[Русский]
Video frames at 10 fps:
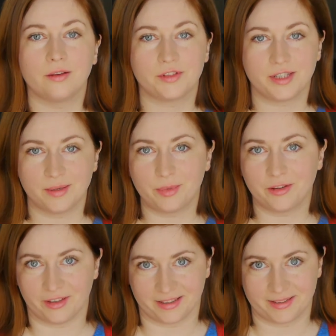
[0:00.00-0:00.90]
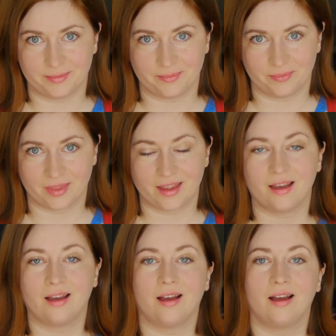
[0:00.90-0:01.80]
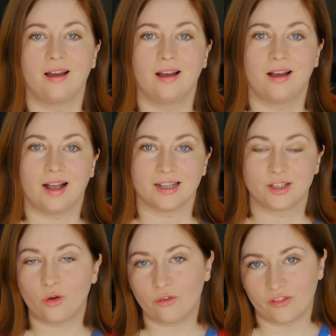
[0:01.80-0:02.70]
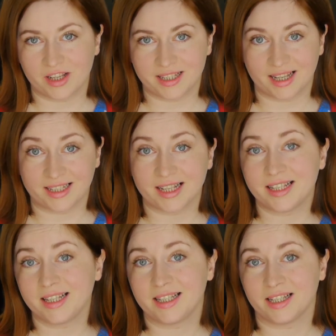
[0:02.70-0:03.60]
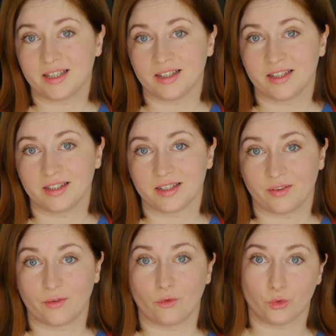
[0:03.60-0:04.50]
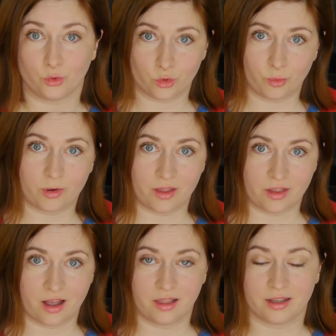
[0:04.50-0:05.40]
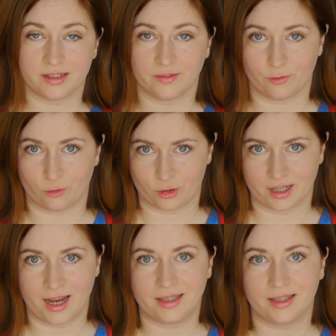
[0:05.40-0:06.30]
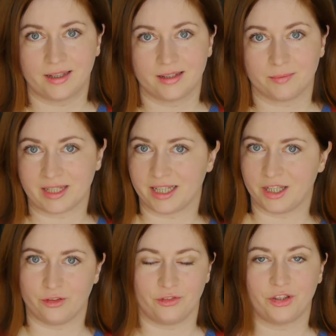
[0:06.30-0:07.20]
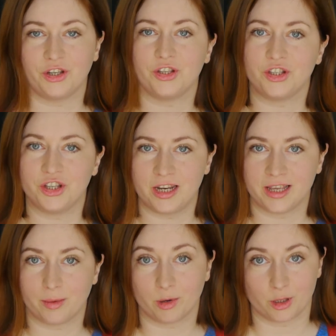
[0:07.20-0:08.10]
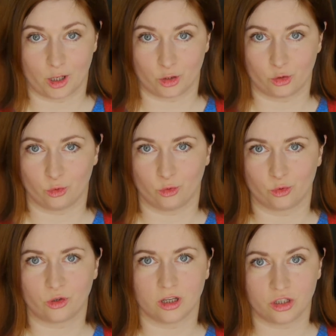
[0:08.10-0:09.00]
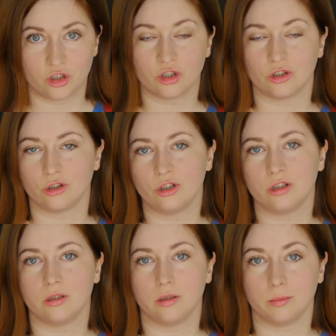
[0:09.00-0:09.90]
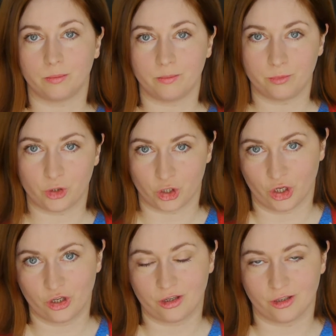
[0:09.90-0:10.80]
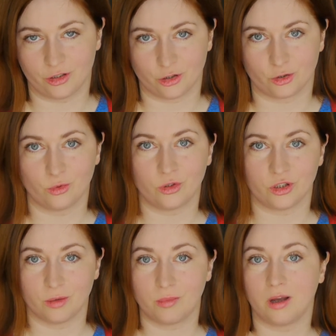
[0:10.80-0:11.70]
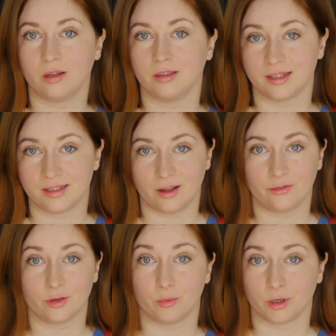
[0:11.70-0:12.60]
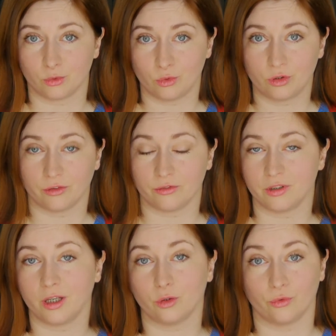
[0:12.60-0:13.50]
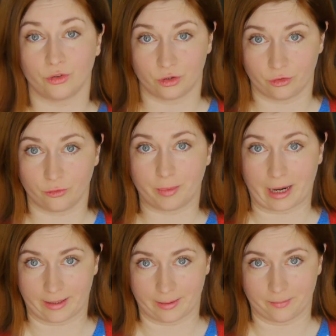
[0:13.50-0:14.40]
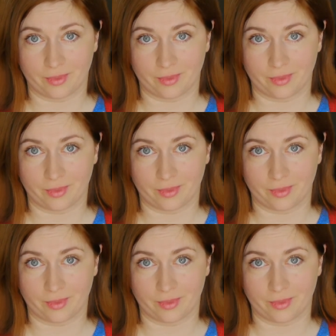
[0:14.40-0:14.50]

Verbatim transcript: Всем привет! Основываясь на статистике своего YouTube-канала и своего сайта, последние 2-3 недели я поняла, что у русскоязычных жителей Чехии интересует тема доставки продуктов и готовой еды в Праге.